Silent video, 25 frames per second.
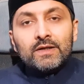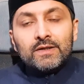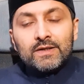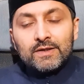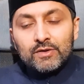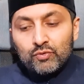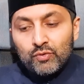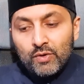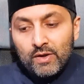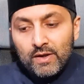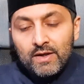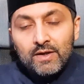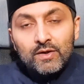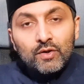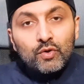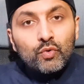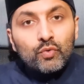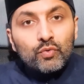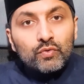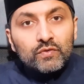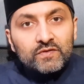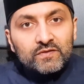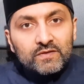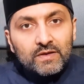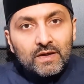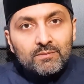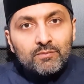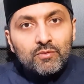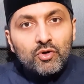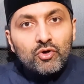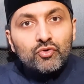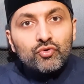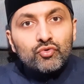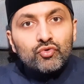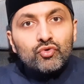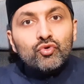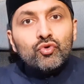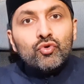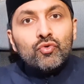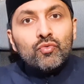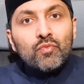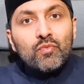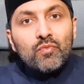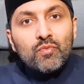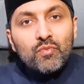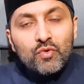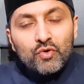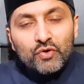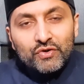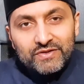qui doit constamment nous
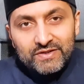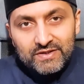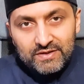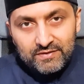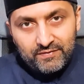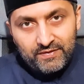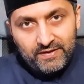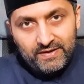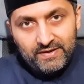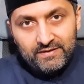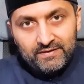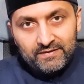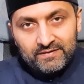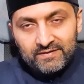motiver.